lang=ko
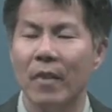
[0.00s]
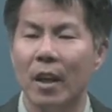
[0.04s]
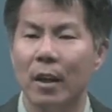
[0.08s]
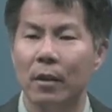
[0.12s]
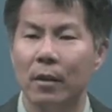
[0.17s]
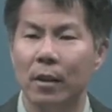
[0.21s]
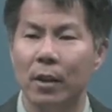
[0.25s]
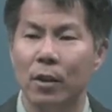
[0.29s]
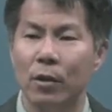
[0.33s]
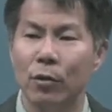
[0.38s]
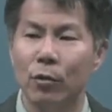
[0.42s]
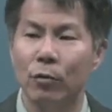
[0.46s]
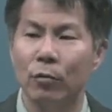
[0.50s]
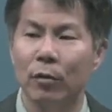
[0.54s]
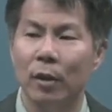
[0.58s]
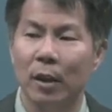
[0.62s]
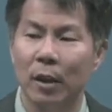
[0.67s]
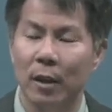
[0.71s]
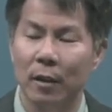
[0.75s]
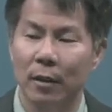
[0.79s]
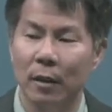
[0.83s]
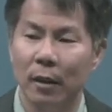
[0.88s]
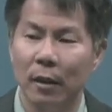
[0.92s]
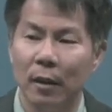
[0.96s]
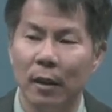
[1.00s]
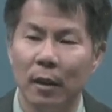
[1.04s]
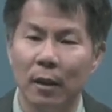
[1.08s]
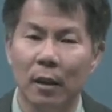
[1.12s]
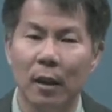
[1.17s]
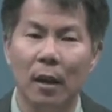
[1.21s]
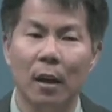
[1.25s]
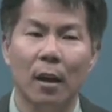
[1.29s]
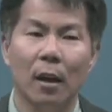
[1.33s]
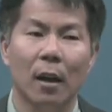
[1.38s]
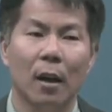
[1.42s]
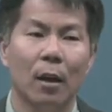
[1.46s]
신중하게
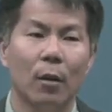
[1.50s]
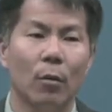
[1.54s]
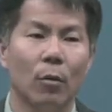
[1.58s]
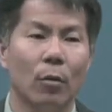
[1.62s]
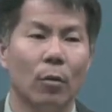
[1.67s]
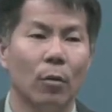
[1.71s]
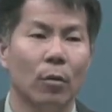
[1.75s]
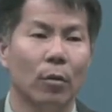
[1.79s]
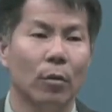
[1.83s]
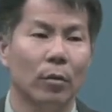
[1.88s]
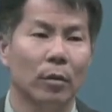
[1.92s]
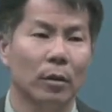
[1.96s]
생각해야 하고